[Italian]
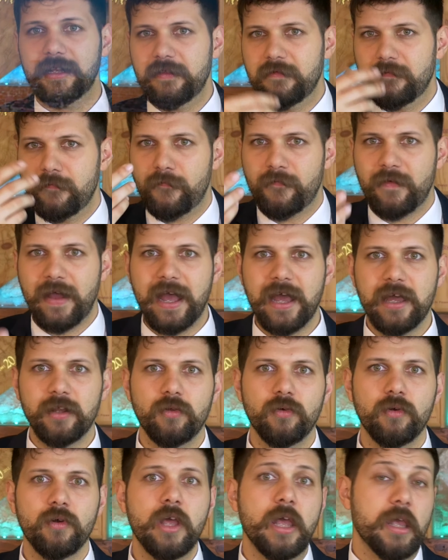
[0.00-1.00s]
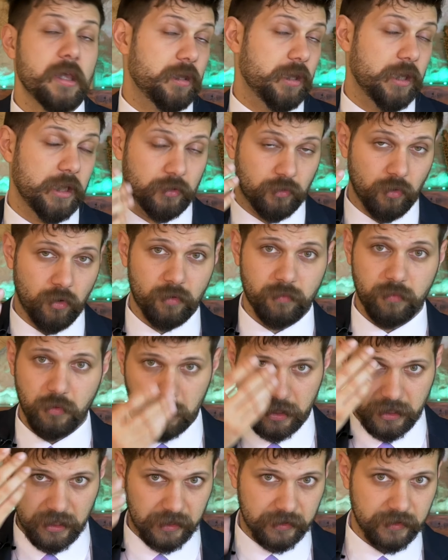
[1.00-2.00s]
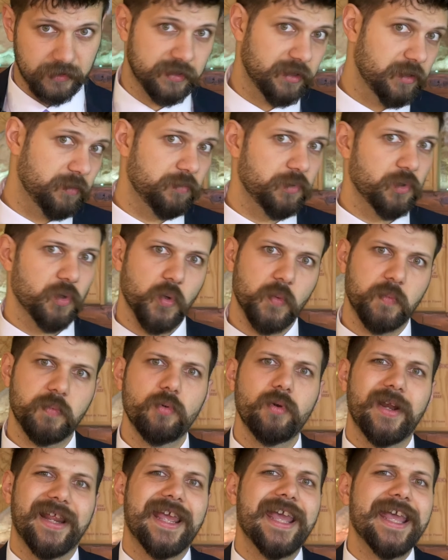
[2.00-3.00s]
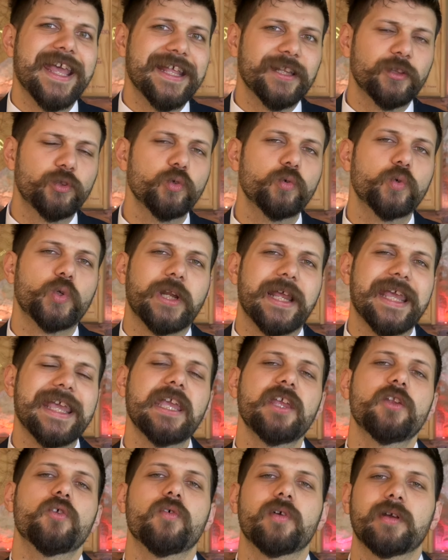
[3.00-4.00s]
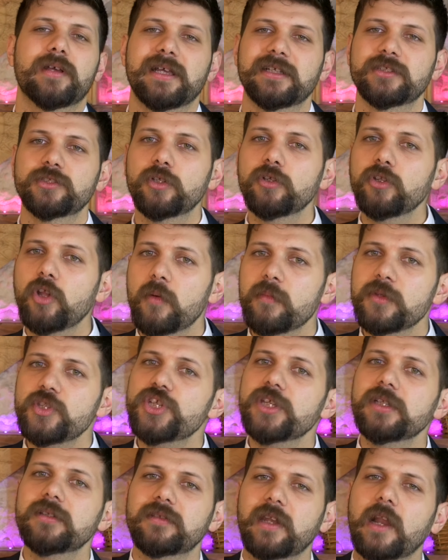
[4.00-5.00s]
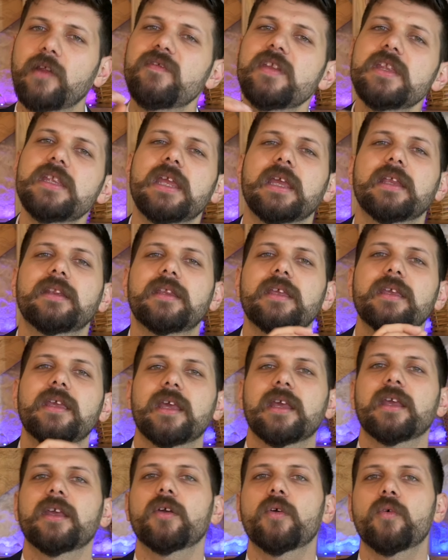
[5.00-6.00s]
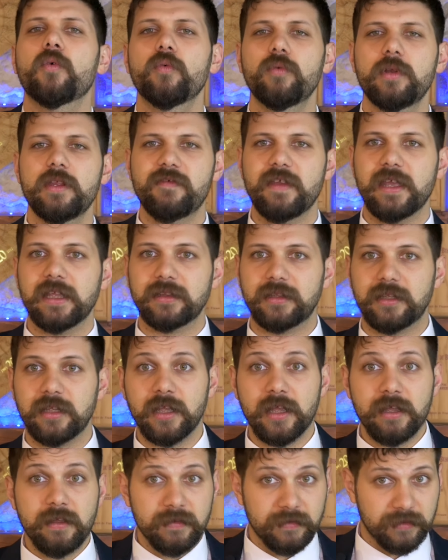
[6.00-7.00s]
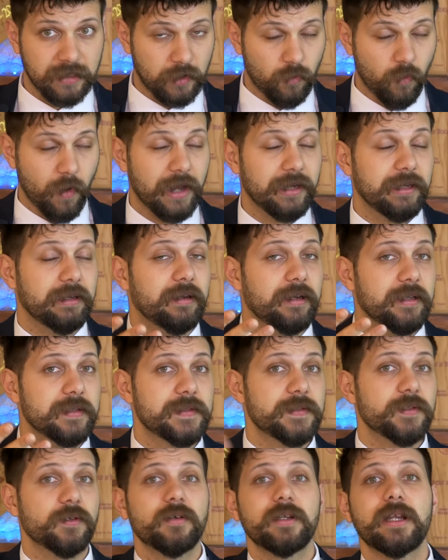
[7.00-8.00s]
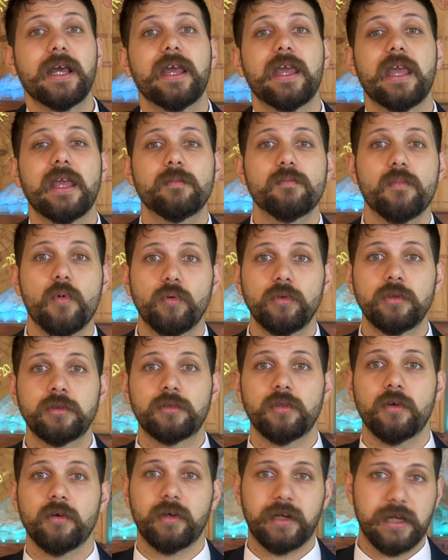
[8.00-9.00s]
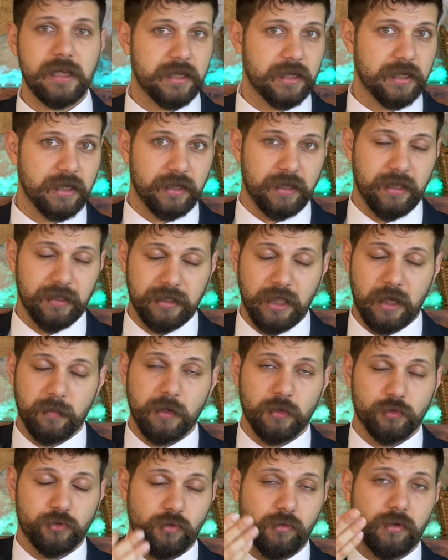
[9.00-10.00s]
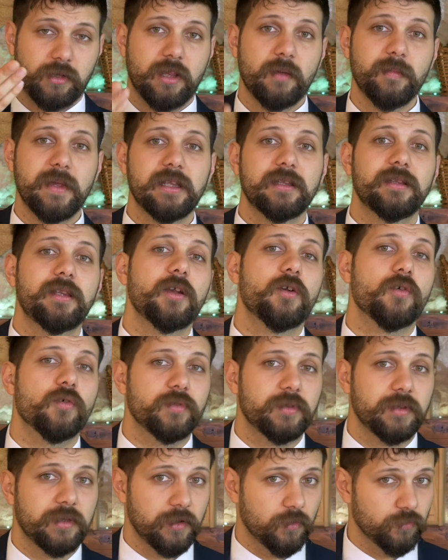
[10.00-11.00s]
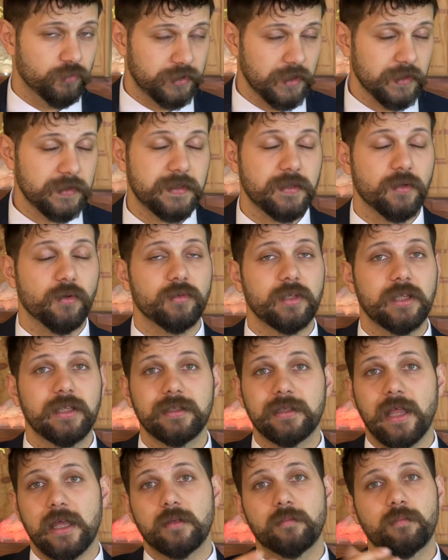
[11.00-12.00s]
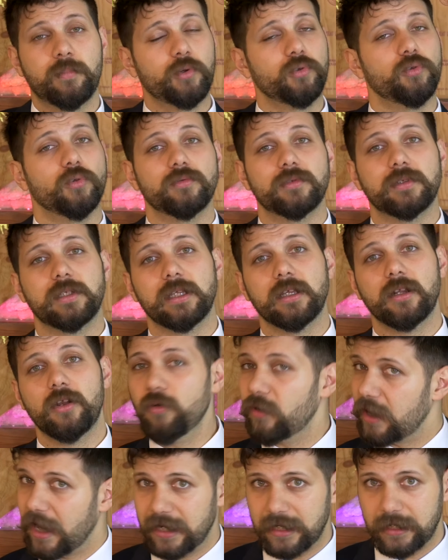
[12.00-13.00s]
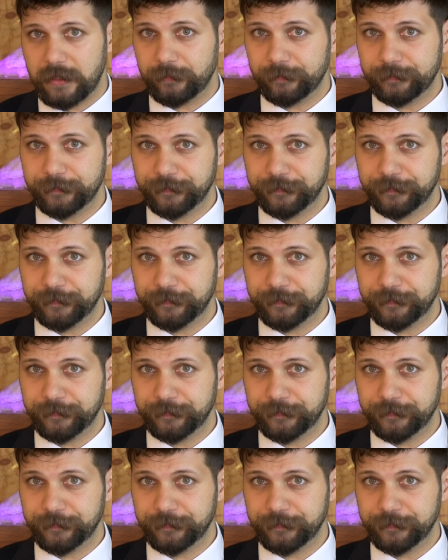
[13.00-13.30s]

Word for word: Linfano e Torbo ad esempio oppure tour eno gastronomici tra vigneti e uliveti dei quali la zona è molto ricca, che termina solitamente con degustazioni dei prodotti locali.